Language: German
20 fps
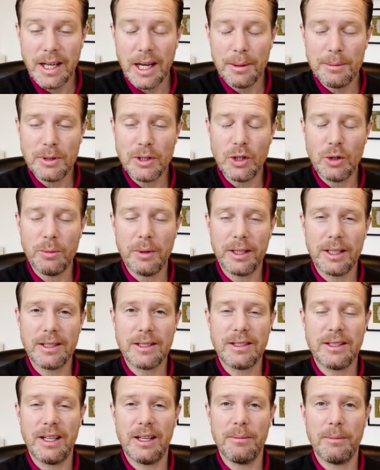Da habe ich über
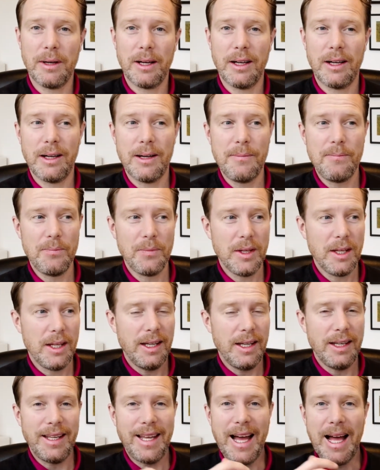das Thema
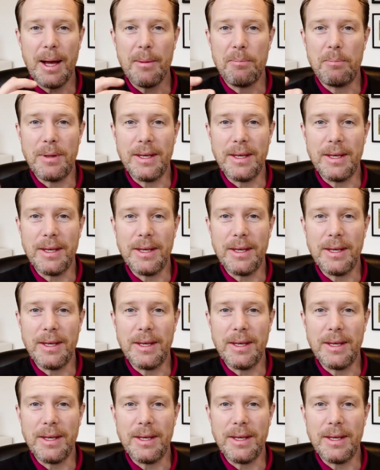ja,